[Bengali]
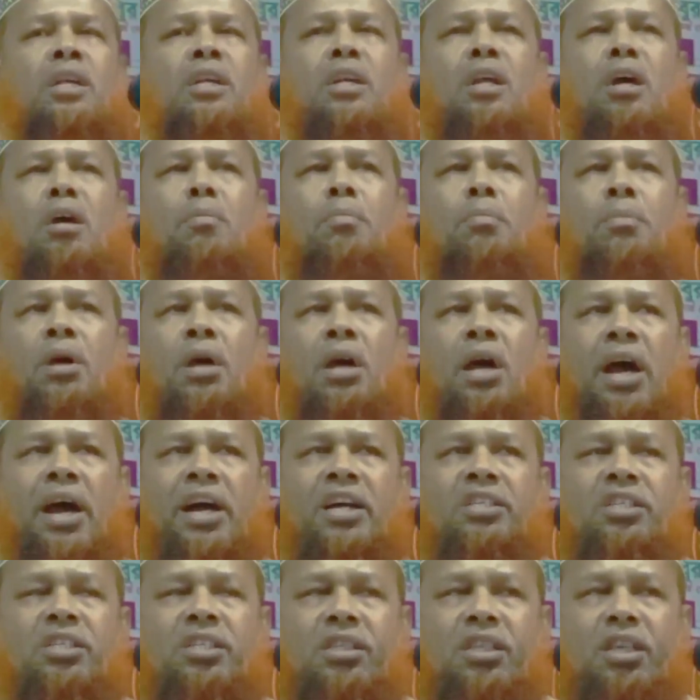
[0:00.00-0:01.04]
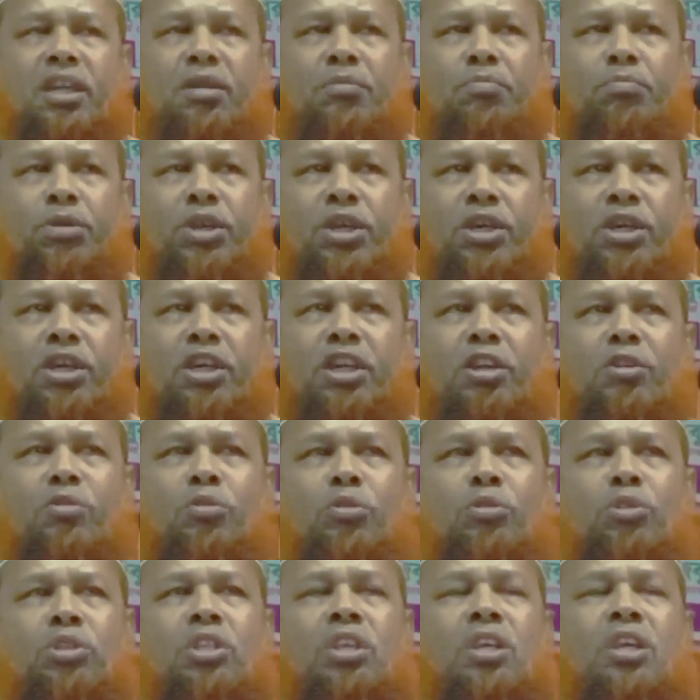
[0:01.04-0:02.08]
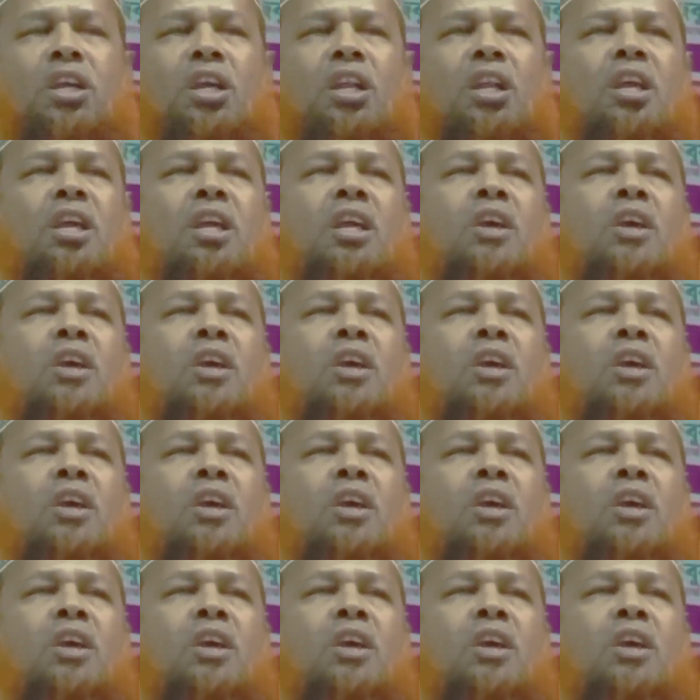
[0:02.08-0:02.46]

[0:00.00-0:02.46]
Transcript: ঠান্ডা আইসক্রিম বিক্রি করতে